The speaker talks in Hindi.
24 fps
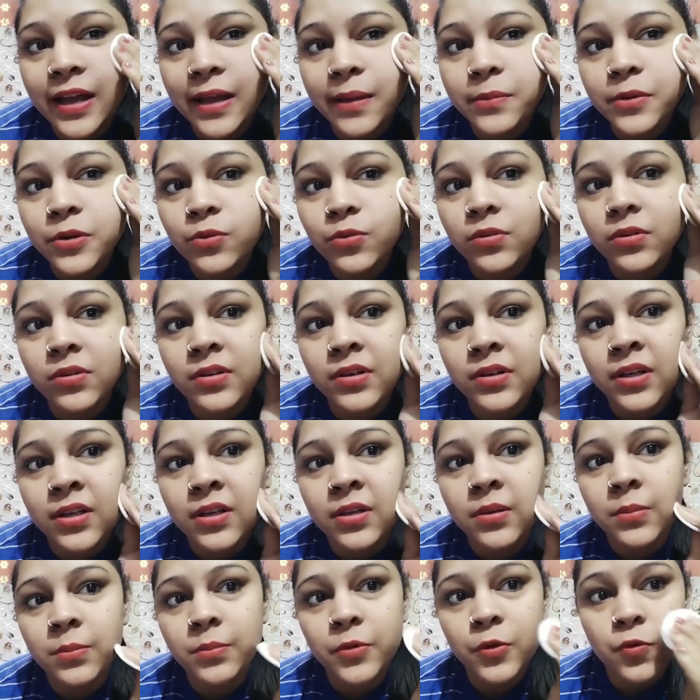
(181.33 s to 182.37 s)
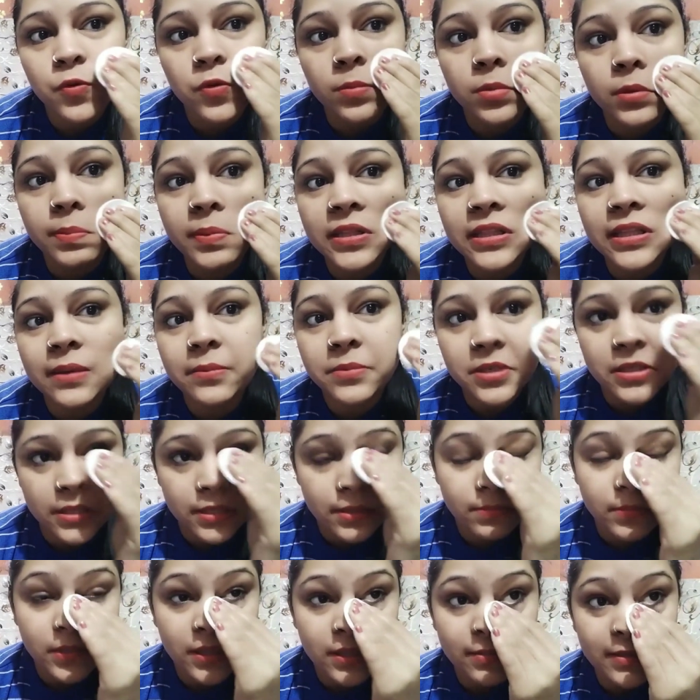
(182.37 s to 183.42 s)
है बिल्कुल बिल्कुल भी पता भी नहीं
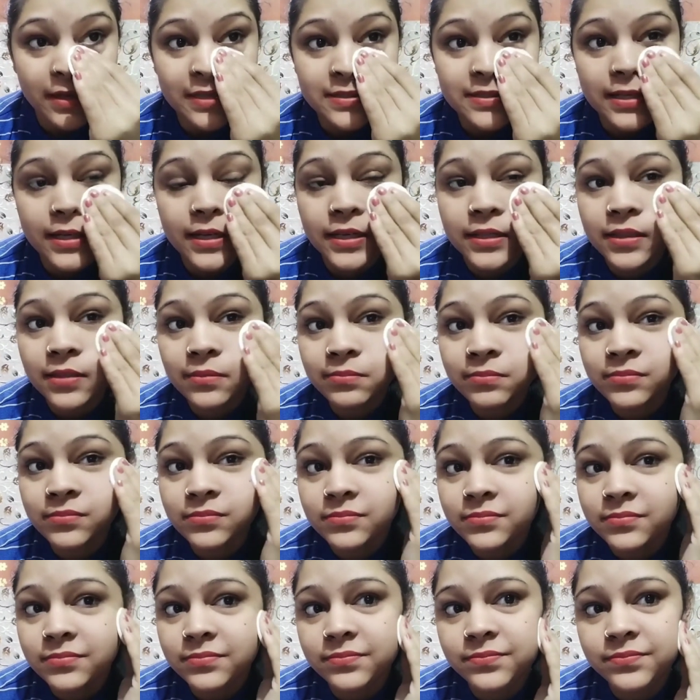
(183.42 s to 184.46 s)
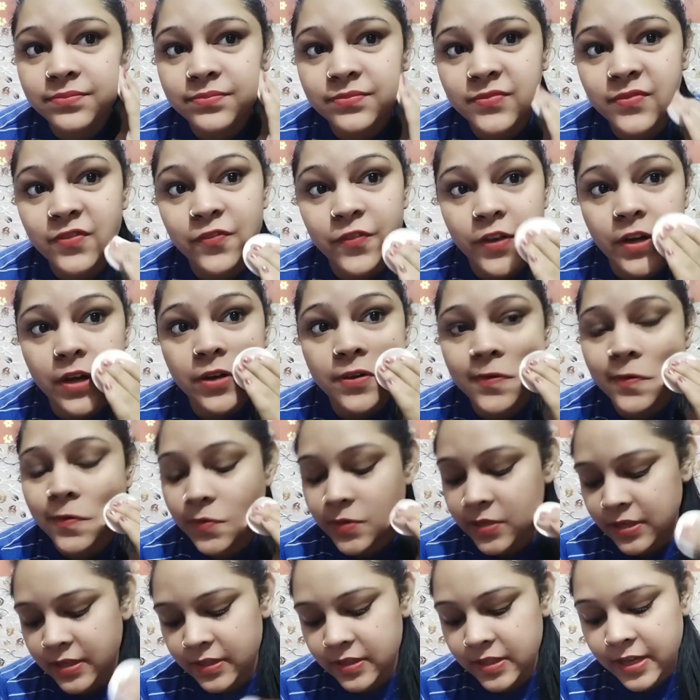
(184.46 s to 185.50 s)
मतलब ऐसा एकदम फेयर टोन
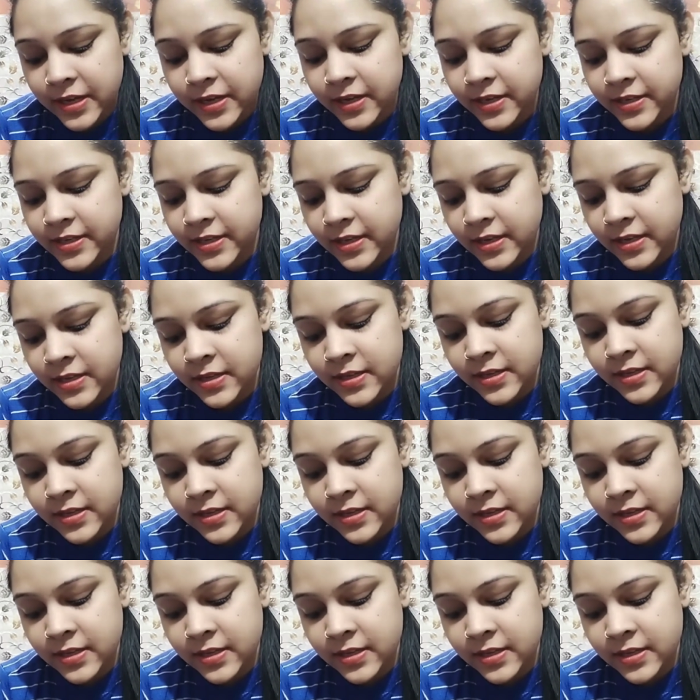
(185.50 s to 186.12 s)
ही देगा ये